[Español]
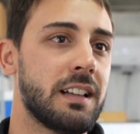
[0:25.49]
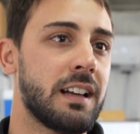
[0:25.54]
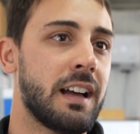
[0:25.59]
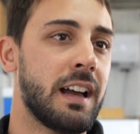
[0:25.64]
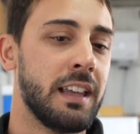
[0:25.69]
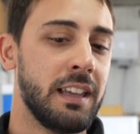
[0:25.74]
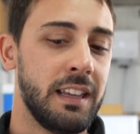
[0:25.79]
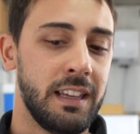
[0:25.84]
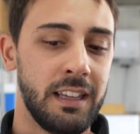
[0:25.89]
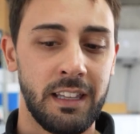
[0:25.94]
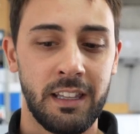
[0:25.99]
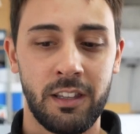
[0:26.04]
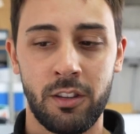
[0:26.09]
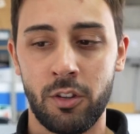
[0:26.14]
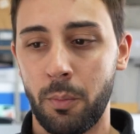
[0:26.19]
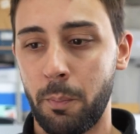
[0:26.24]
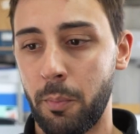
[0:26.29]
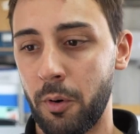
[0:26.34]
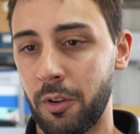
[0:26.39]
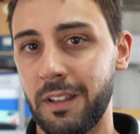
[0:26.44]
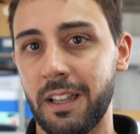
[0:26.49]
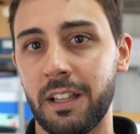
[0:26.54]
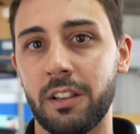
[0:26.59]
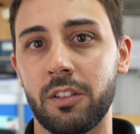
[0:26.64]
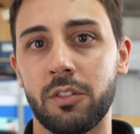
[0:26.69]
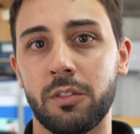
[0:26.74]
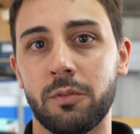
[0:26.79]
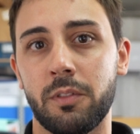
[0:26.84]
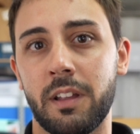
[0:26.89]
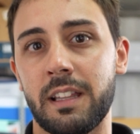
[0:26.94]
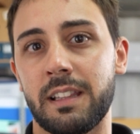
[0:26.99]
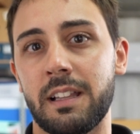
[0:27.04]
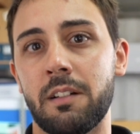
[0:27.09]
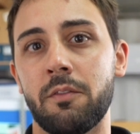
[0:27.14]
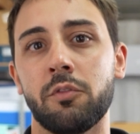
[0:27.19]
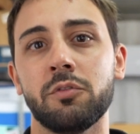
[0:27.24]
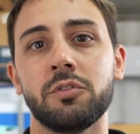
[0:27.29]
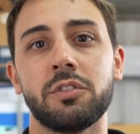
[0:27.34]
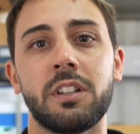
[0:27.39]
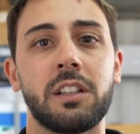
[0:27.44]
Hay dos proyectos que
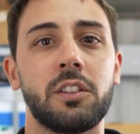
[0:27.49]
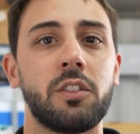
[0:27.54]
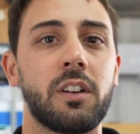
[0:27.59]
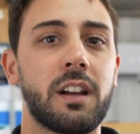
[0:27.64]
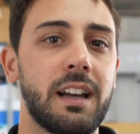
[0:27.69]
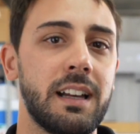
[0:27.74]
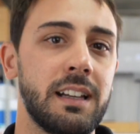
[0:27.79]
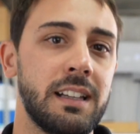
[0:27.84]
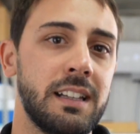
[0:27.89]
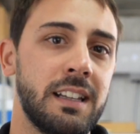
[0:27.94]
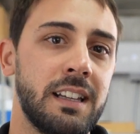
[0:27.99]
están funcionando acá.